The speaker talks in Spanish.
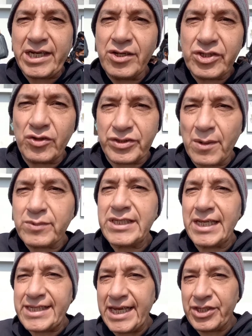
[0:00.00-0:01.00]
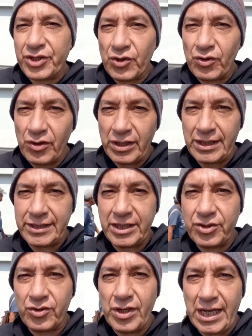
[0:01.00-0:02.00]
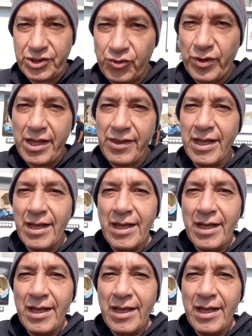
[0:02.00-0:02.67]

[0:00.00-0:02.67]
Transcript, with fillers: Aquí nos encontramos en el centro, en el centro de la ciudad,